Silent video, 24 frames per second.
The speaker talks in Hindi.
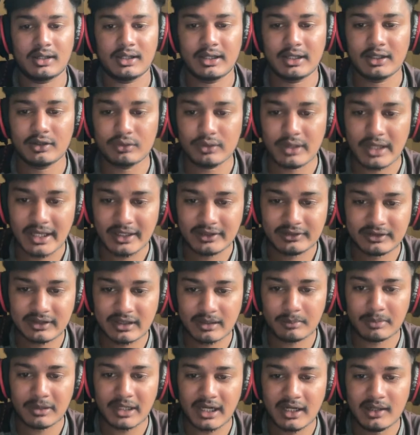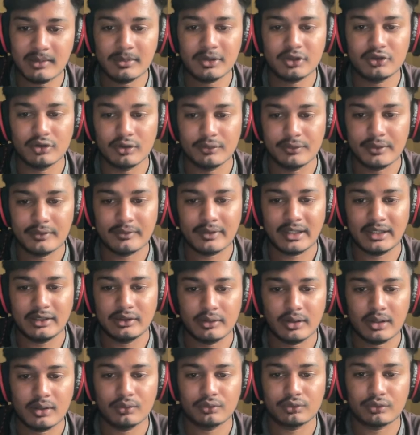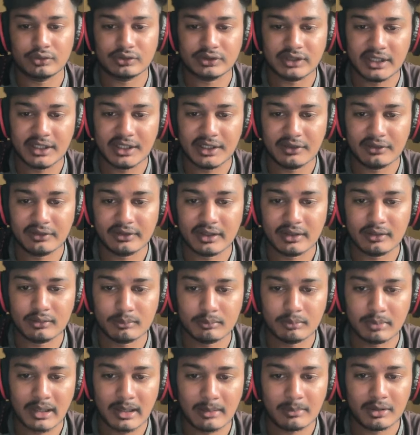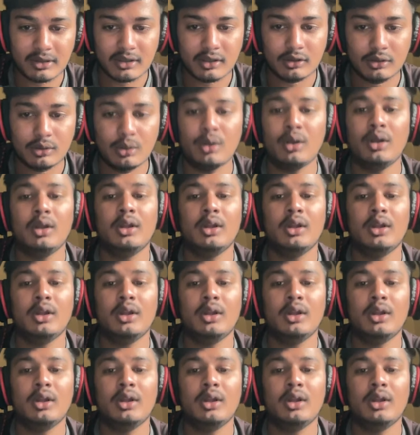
ठीक है तो एक्स के ब्रांड में जो भी वैल्यू है उसको सेट किसके बराबर कर दो